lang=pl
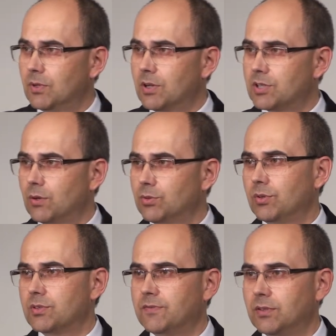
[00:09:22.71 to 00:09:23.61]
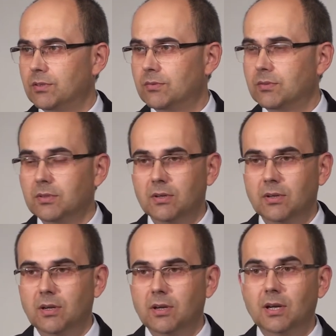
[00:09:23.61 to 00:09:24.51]
kształtują swoją
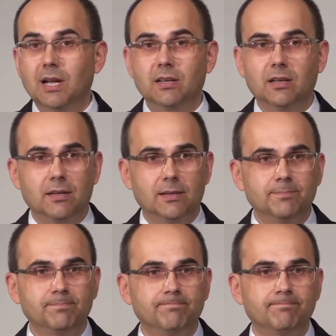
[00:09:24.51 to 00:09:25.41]
karierę.